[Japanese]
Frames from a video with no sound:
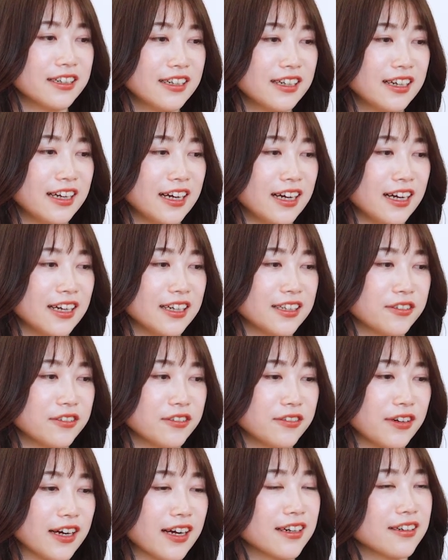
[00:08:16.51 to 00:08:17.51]
あの
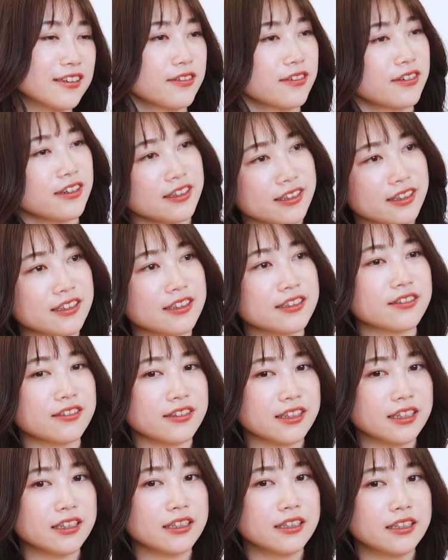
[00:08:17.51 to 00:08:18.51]
分かるのかなと
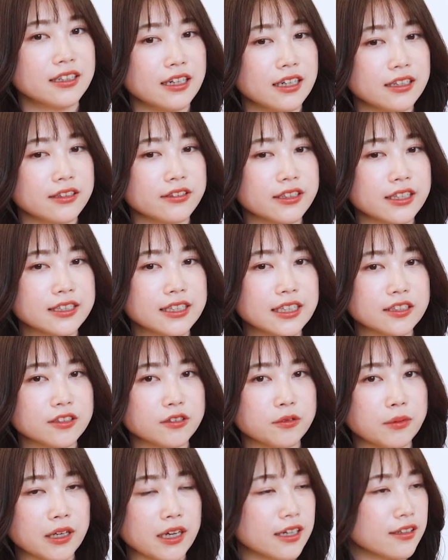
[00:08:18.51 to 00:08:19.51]
か私たちの
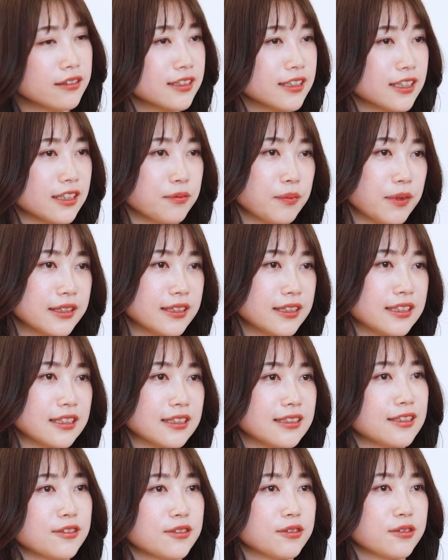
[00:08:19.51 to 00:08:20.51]
まカルチャーマッチっ
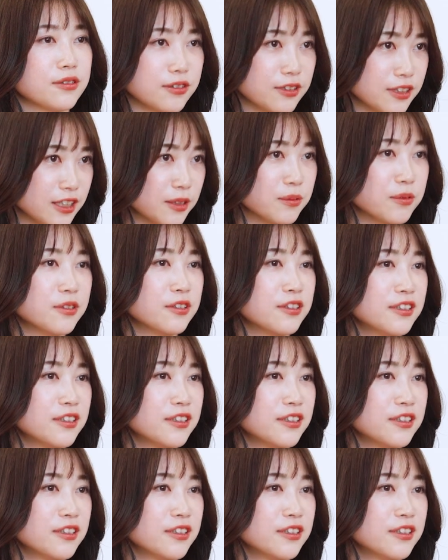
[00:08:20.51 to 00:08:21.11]
ていうところでも